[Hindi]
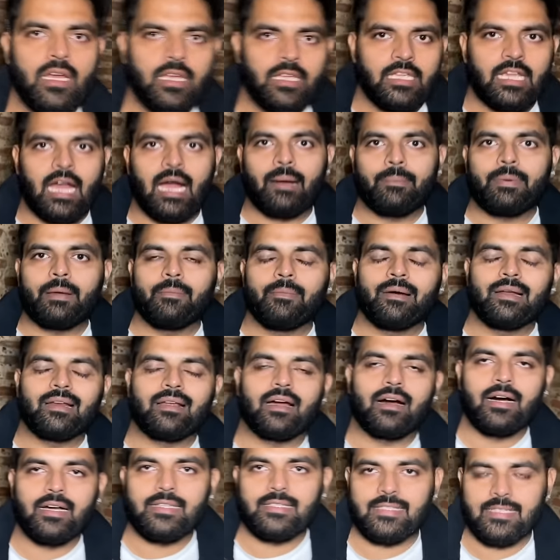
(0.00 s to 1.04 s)
यहाँ पे
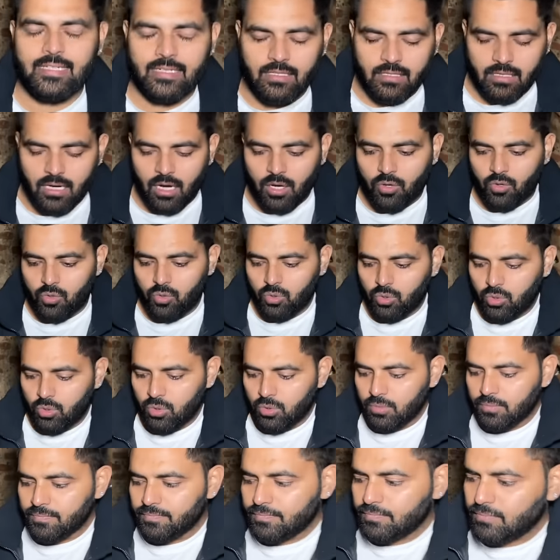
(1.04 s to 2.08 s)
मलखान सिंह
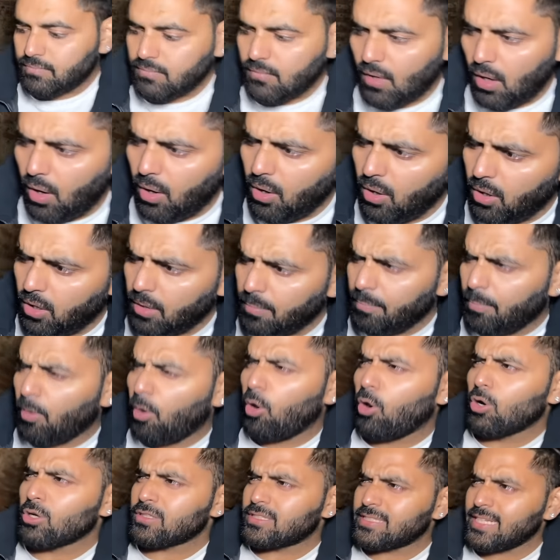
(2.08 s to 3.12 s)
डाकू और
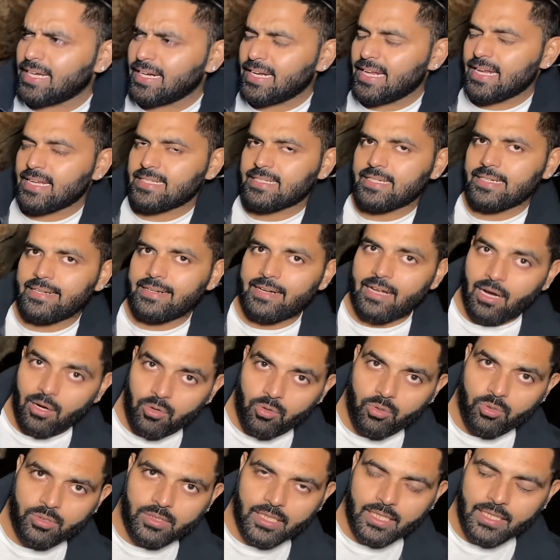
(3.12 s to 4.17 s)
बहुत सारे ऐसे
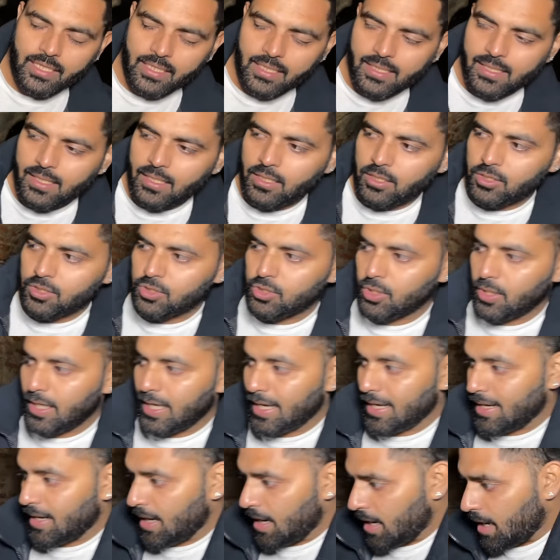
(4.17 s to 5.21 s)
डाकू थे जो
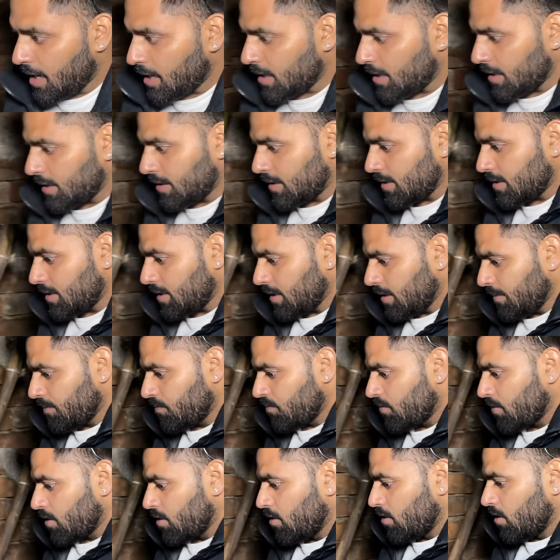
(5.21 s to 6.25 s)
यहाँ रहा करते थे
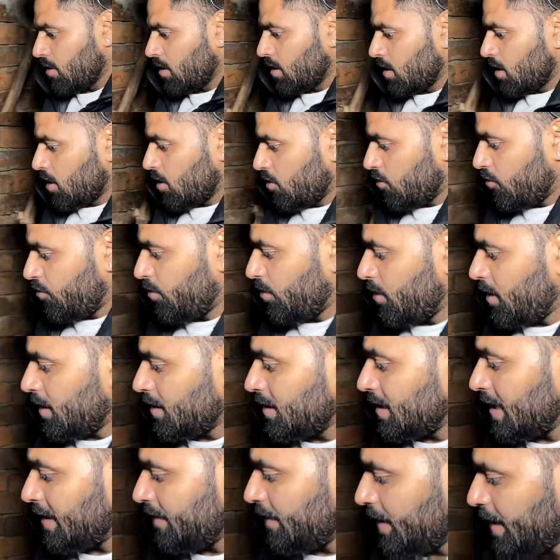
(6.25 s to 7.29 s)
फूलन
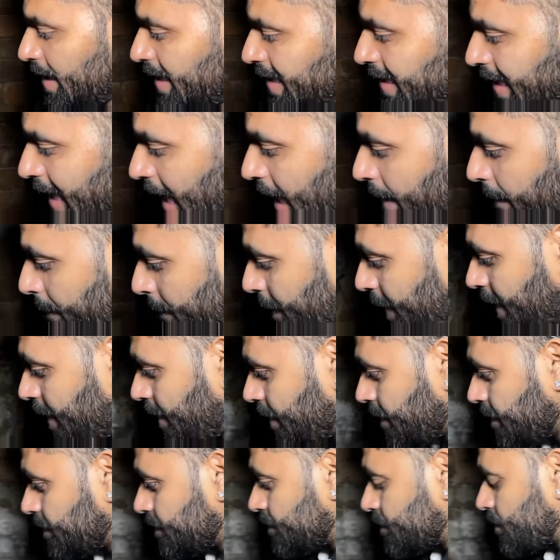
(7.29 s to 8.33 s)
देवी के टाइम पे
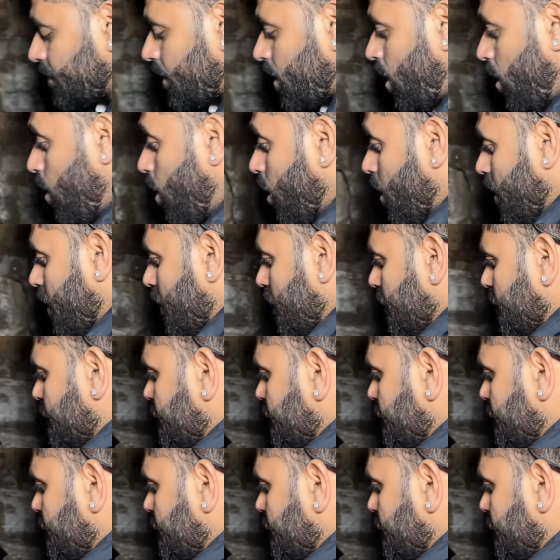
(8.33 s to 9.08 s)
और